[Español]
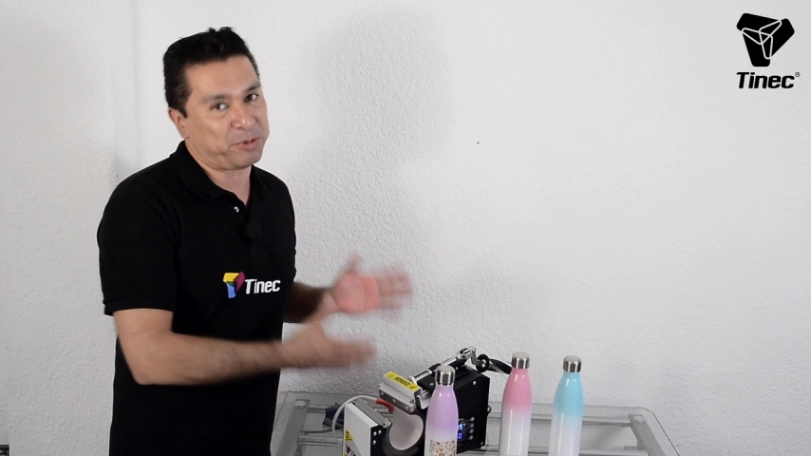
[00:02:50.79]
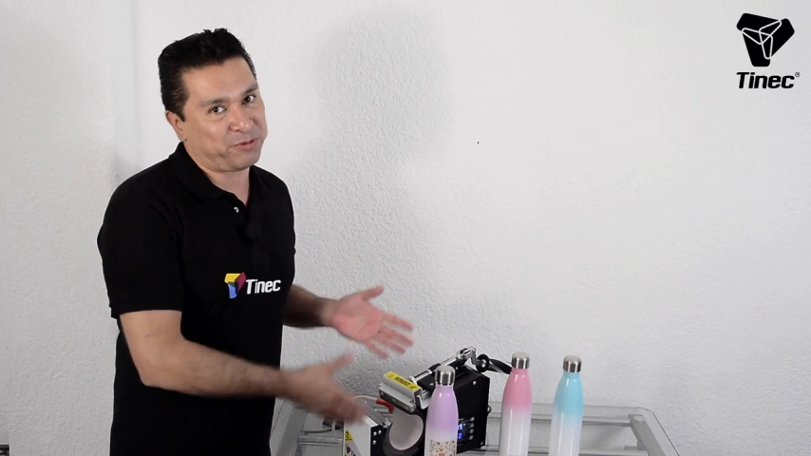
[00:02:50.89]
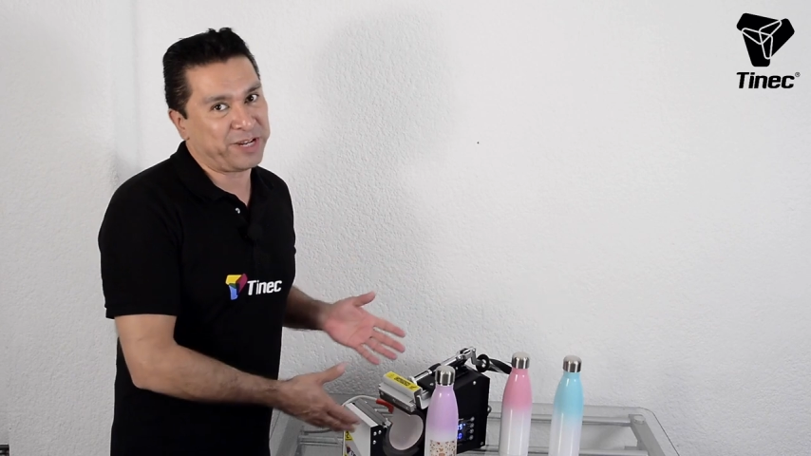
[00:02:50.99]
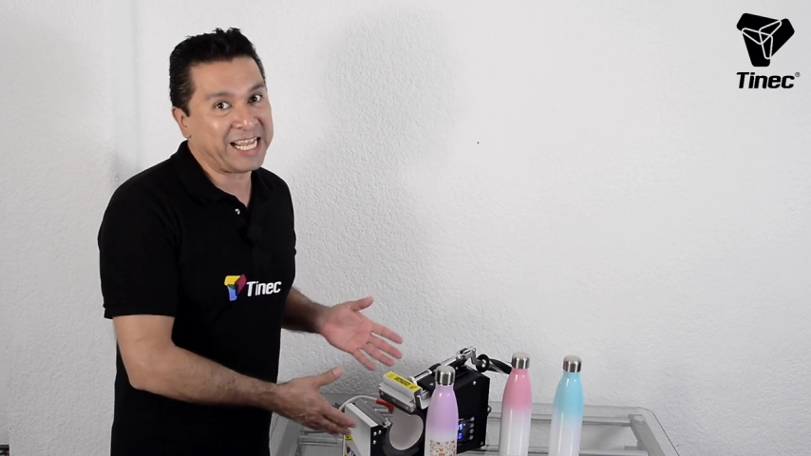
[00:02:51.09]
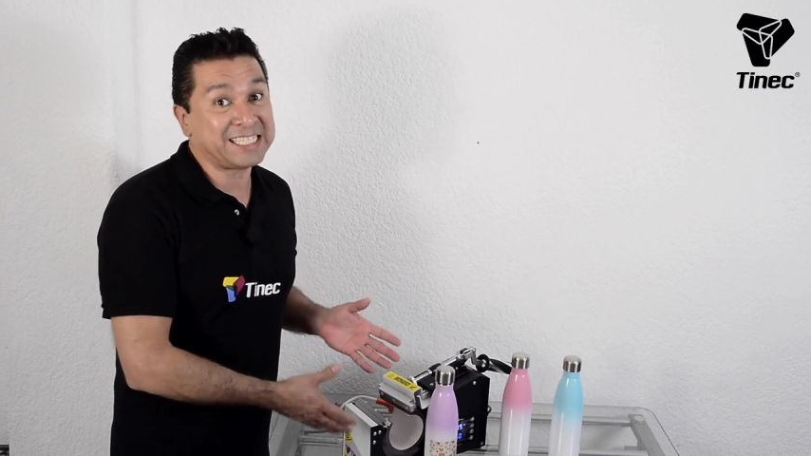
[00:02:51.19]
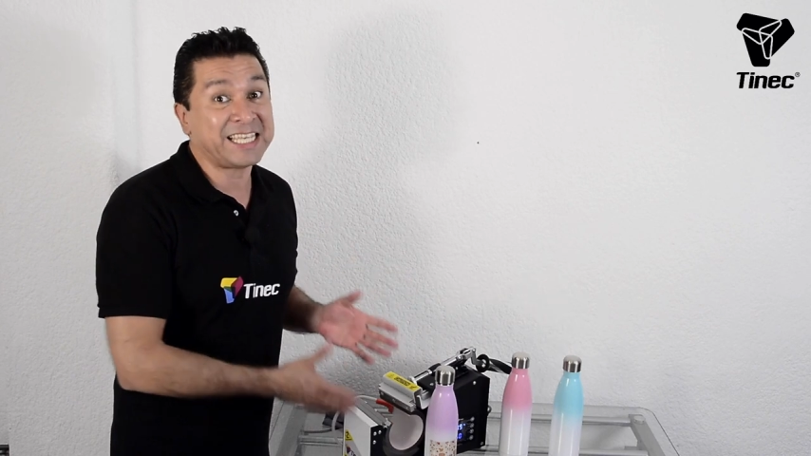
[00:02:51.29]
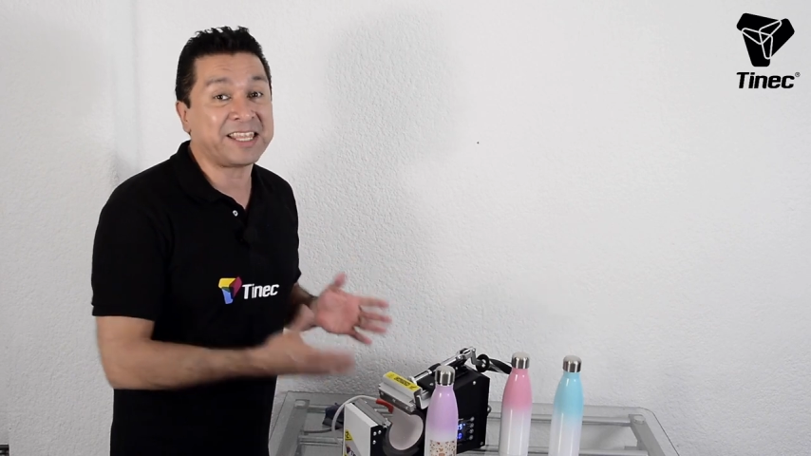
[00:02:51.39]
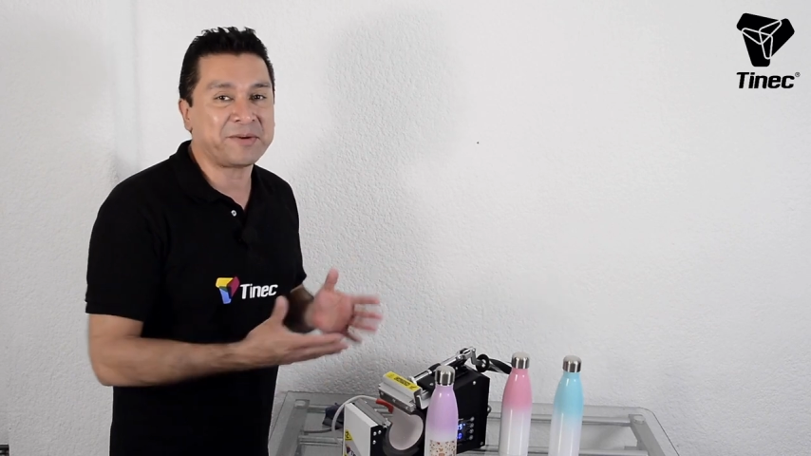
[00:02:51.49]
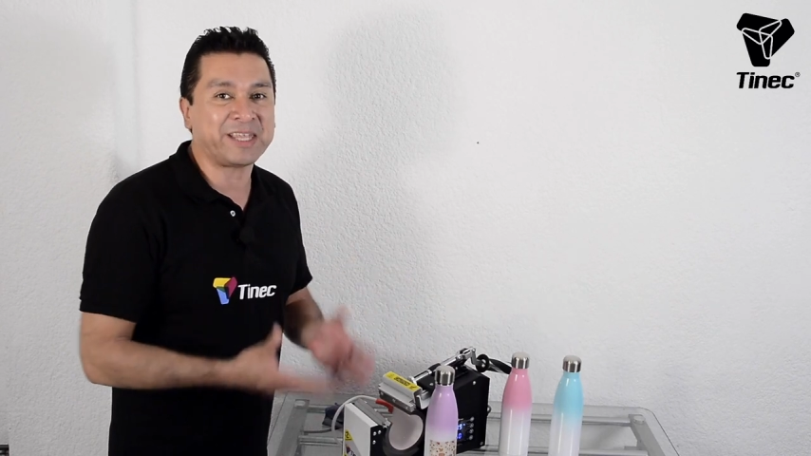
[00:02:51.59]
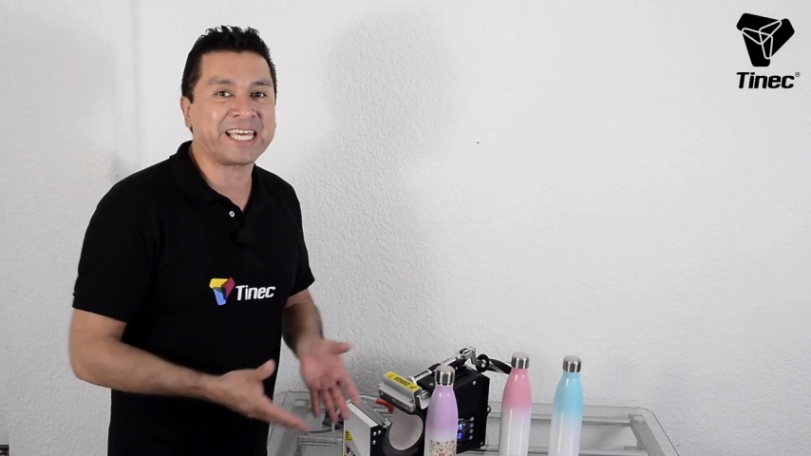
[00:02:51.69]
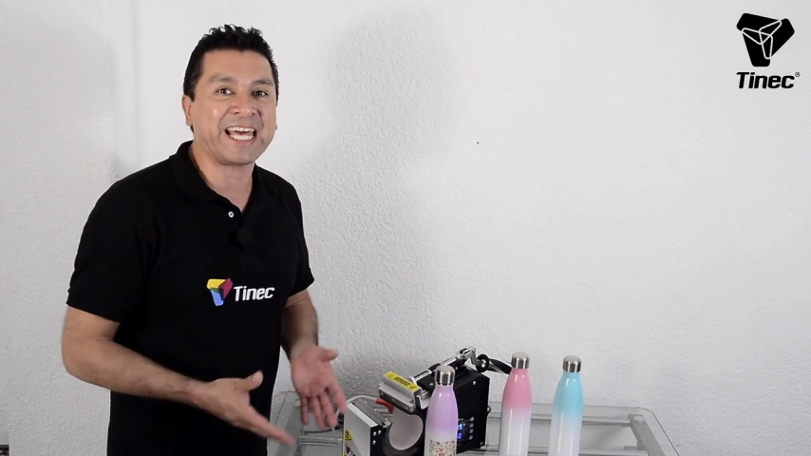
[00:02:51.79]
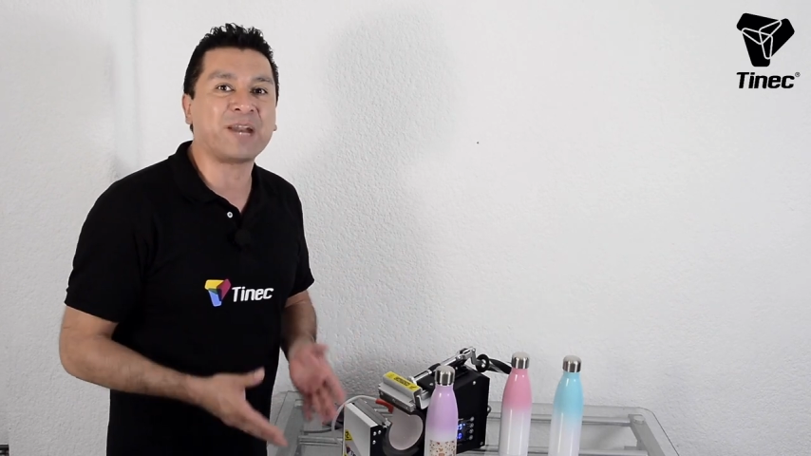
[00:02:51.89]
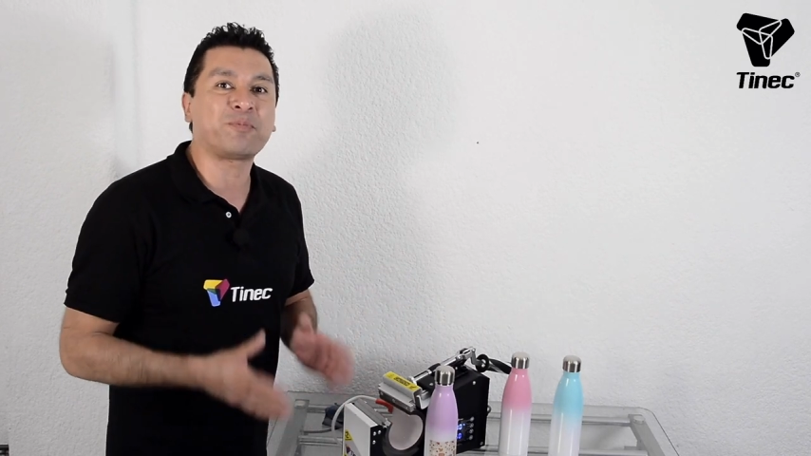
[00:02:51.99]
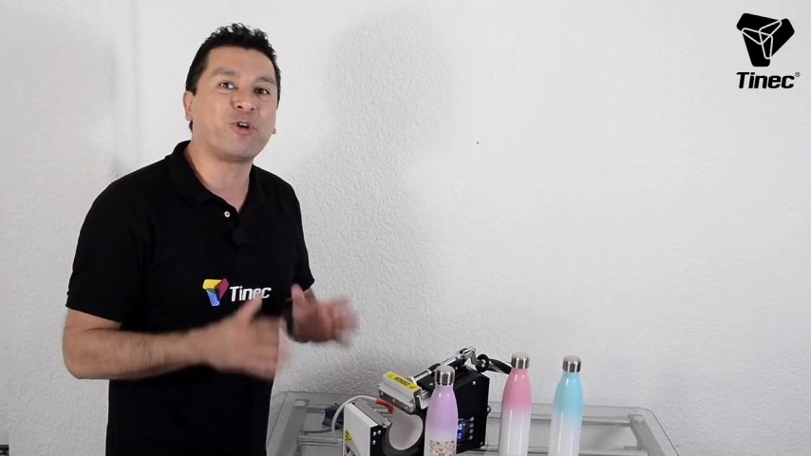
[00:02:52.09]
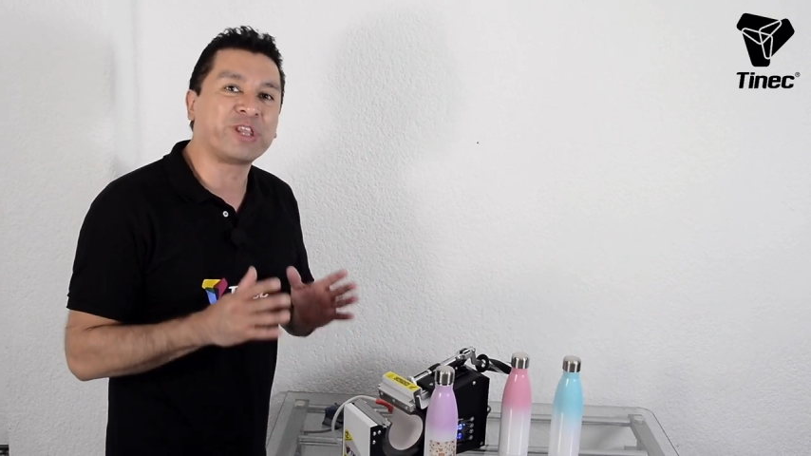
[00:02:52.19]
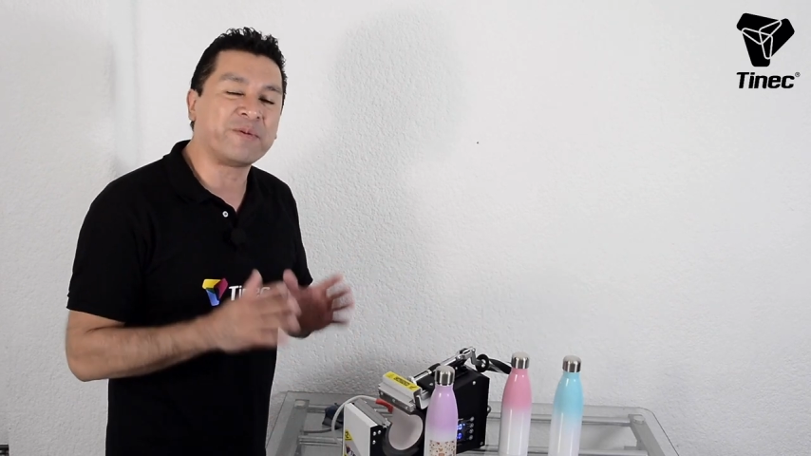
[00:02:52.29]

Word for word: preferencia debe de quedar por